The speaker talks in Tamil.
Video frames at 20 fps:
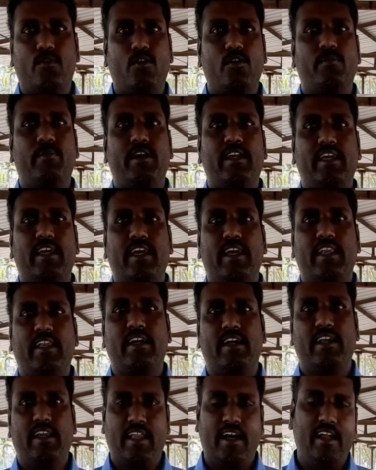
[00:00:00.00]
ஃபோன் பண்ணி
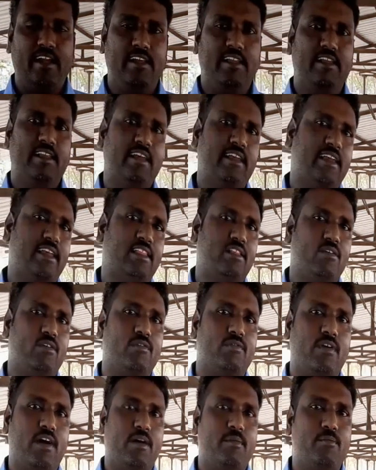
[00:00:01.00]
கேளுங்க நானும் இல்லை எந்த
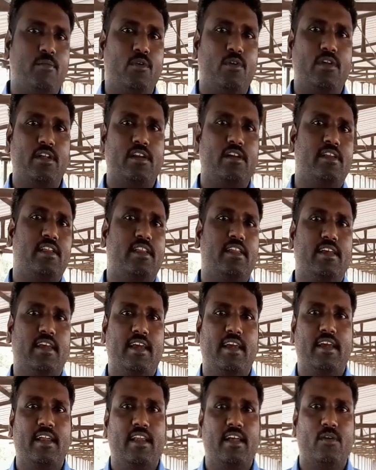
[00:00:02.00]
ஒரு ஃபார்ம் ஓனர்கிட்டையும் நீங்கள்
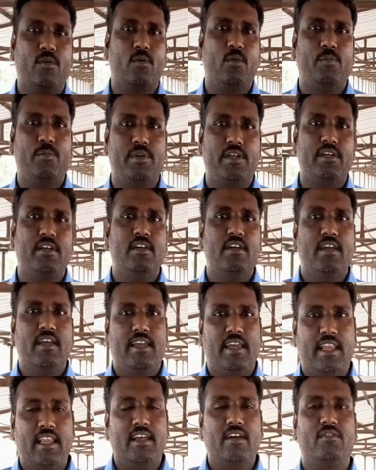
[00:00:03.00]
கேட்கலாம் கூப்பிட்டு
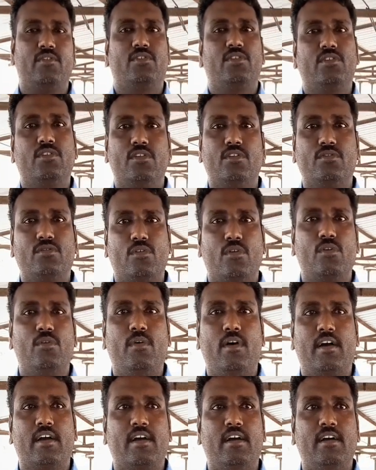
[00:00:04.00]
எல்லா விஷயத்தையும்
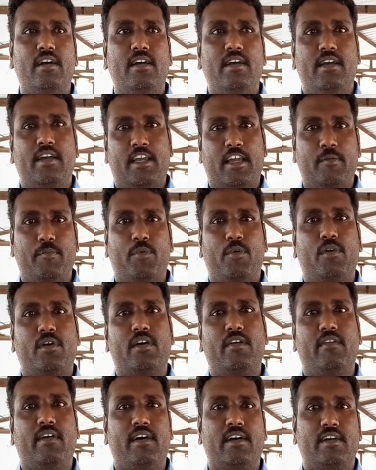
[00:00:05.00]
சொல்லுவாங்க
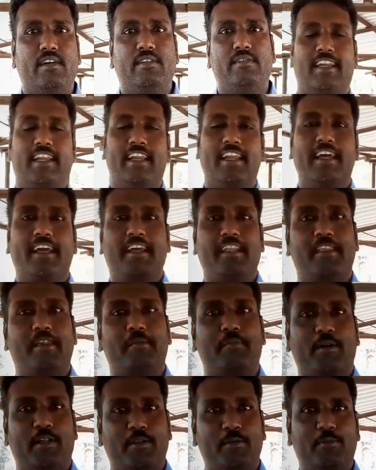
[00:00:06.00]
எப்போனா வாங்க ரெண்டாயிரத்தி
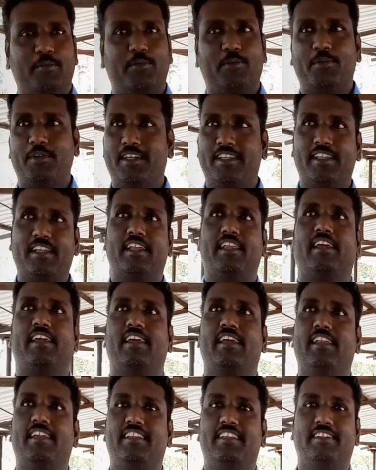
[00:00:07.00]
பதிமூணு நான்
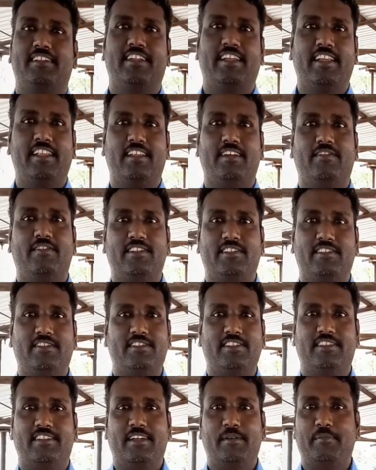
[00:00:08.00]
நிற்கிறேன் இந்த ஷெட்டில் தான் ஃபஸ்ட்டு
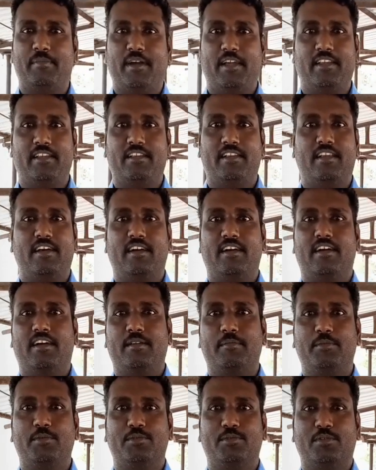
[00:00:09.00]
ஃபஸ்ட்டு என் பயணத்தை நாங்கள்
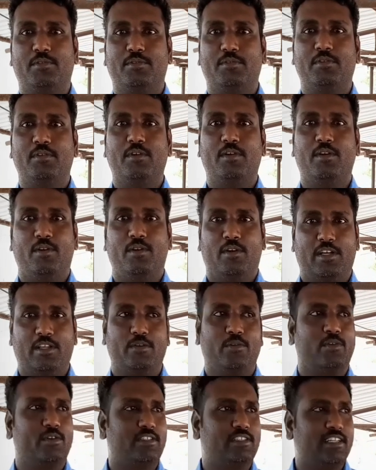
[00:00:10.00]
ஆரம்பித்தோம் இந்த
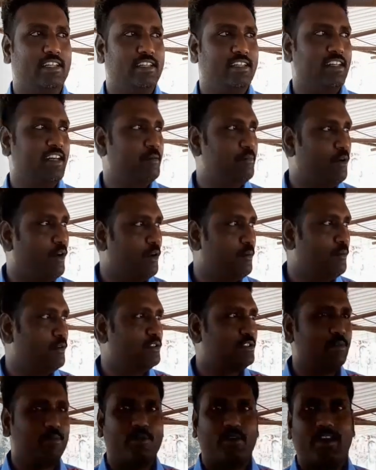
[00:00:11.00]
ஒரு ஷெட்டு தான் இப்போ
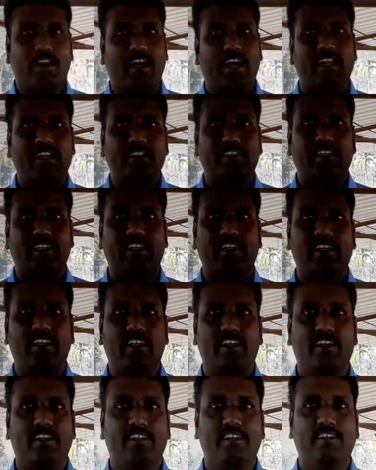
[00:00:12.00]
ஆல்மோஸ்ட் இப்போ ஒரு நாலு ஷெட்டு
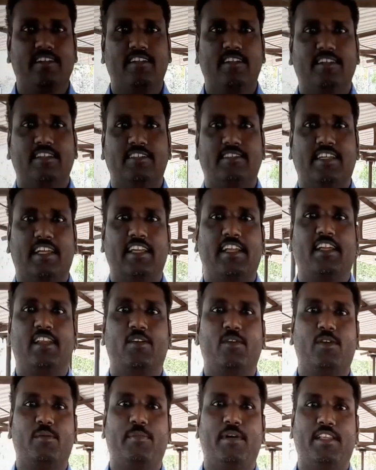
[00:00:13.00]
இருக்குது
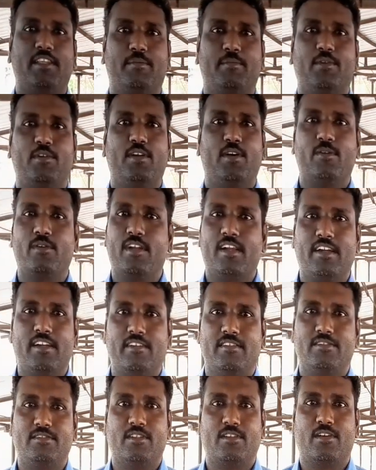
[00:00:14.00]
சென்னையில் ஒரு பத்தொம்போது அவுட்லெட்
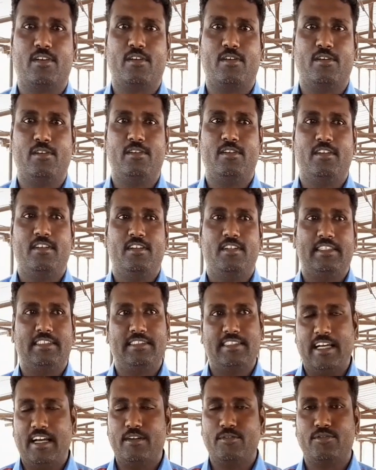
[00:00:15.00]
வச்சுருக்குறோம்
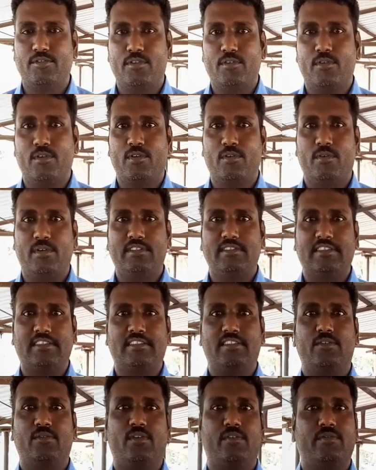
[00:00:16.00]
ஸ்டாஃப்ஸும் ஒரு ஒன்
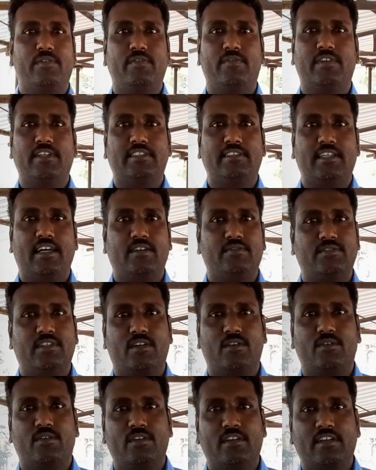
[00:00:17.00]
சிக்ஸ்டி ஒன் ஃபிஃப்டி ஸ்டாஃப்ஸ்
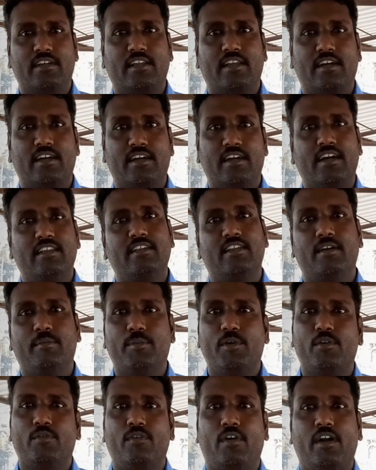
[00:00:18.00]
அரௌண்ட் இருக்கிறாங்க அது
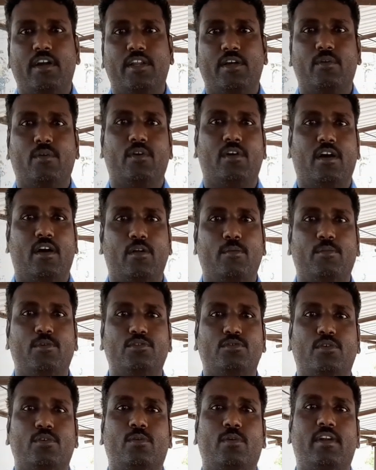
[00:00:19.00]
இல்லாமல் ஒரு ஃபார்ட்டி
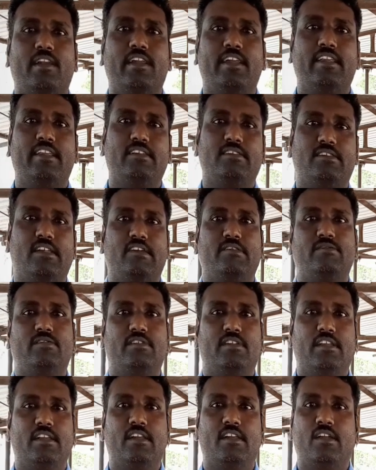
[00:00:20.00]
ஆல்மோஸ்ட் ஒரு ஒன் நைன்ட்டி ஸ்டாஃப்ஸ்
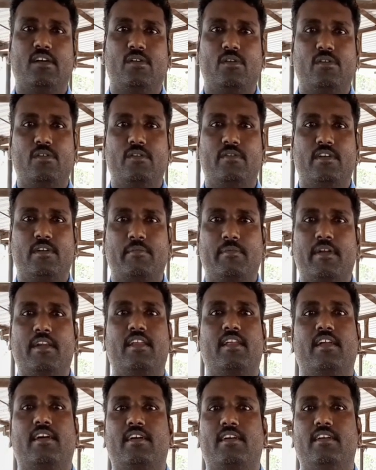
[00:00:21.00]
இன்னும் அரௌண்ட் ஒர்க்
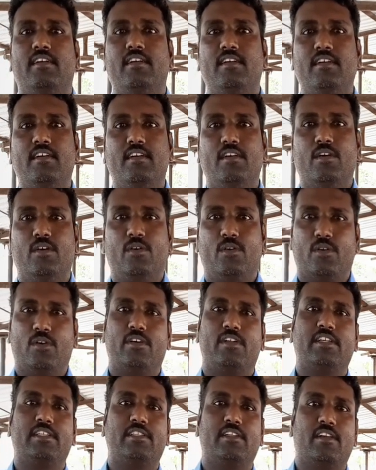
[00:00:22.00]
பண்ணுறாங்க ஒரு
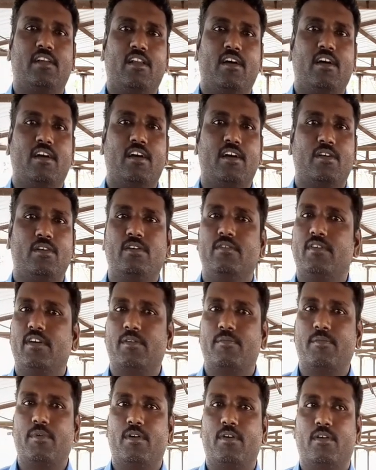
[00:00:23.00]
ரொட்டேஷன் கிளாக் அரௌண்ட்
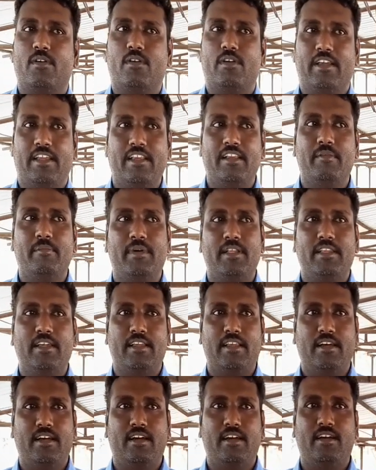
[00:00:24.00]
ஒர்க் பண்ணுறோம் என்னென்னு
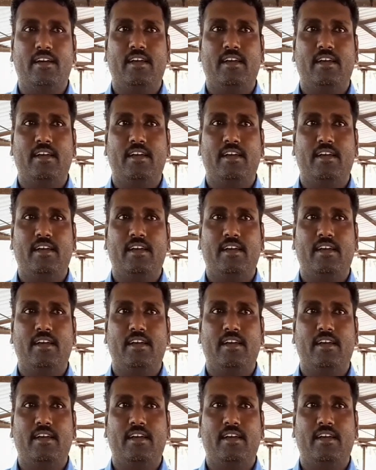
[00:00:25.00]
பார்த்தீங்கன்னா